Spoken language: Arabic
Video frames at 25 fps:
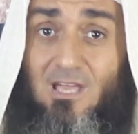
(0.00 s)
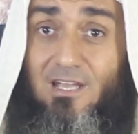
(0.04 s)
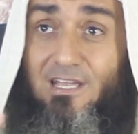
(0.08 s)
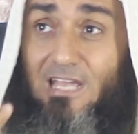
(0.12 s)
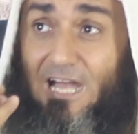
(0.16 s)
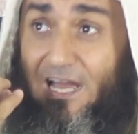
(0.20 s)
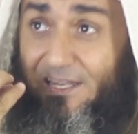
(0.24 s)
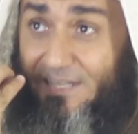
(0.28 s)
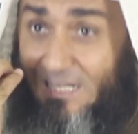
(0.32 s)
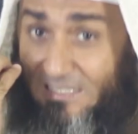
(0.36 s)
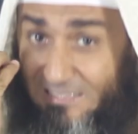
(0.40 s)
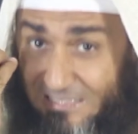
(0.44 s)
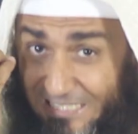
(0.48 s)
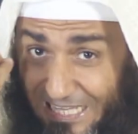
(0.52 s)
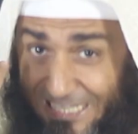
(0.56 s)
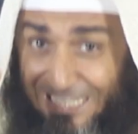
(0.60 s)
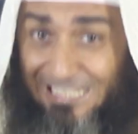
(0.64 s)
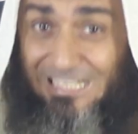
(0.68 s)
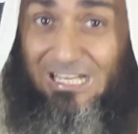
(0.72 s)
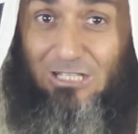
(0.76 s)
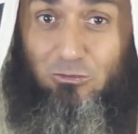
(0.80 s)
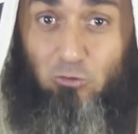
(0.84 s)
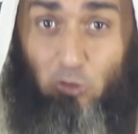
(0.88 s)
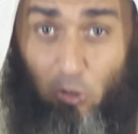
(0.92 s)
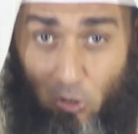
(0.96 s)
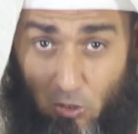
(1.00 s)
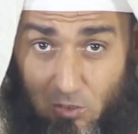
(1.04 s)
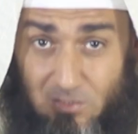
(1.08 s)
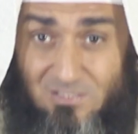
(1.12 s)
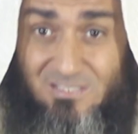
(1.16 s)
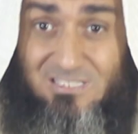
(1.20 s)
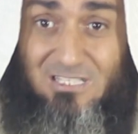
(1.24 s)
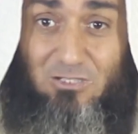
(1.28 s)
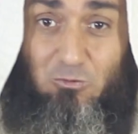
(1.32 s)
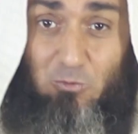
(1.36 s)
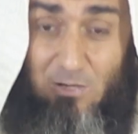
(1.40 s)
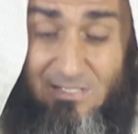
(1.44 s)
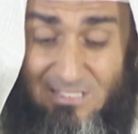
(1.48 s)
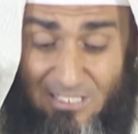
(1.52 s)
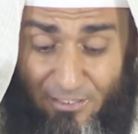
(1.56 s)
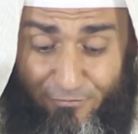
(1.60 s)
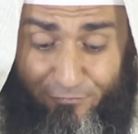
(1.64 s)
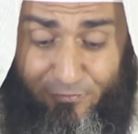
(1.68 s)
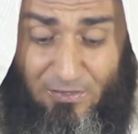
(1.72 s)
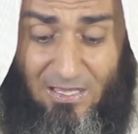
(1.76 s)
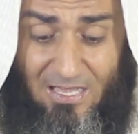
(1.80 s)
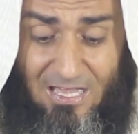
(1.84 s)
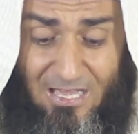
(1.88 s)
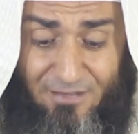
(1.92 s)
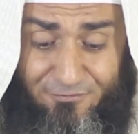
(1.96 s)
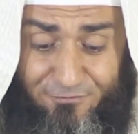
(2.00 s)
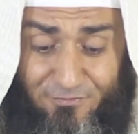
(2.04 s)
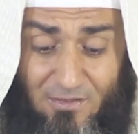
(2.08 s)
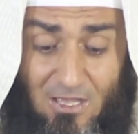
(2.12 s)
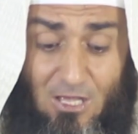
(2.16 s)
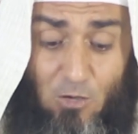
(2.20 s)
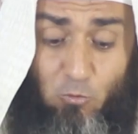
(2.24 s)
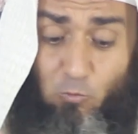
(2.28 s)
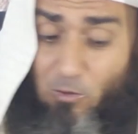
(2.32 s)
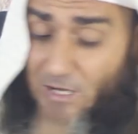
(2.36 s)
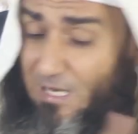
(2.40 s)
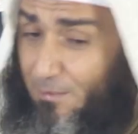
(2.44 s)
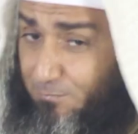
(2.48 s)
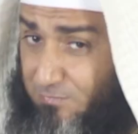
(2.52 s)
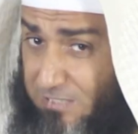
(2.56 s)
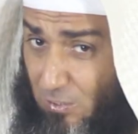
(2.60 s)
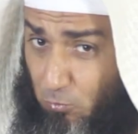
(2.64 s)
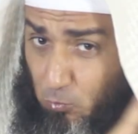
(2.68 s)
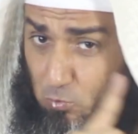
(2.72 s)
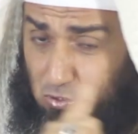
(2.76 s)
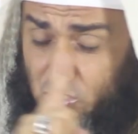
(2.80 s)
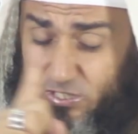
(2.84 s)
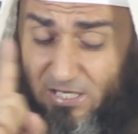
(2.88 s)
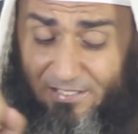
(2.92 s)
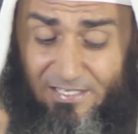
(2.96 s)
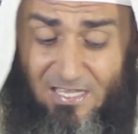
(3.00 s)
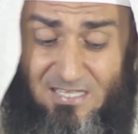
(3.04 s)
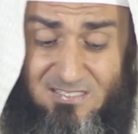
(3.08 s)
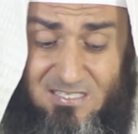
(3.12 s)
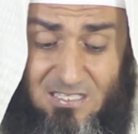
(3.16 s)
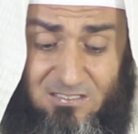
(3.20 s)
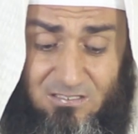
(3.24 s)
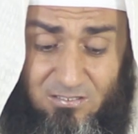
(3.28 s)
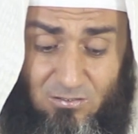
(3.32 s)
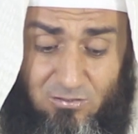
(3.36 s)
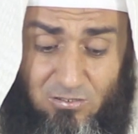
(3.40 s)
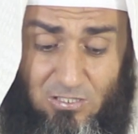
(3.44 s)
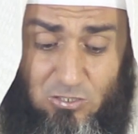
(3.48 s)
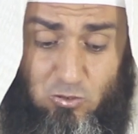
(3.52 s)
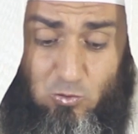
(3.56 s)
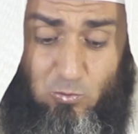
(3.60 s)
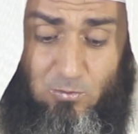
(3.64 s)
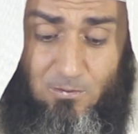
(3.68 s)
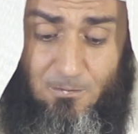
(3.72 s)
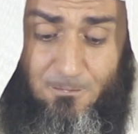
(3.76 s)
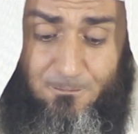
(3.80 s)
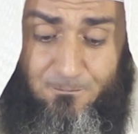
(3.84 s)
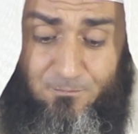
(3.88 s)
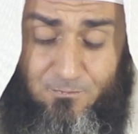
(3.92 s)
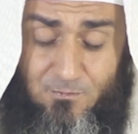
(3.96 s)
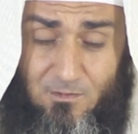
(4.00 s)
كانت ليلة عرس وزفاف ولم تكن جنازة الرجل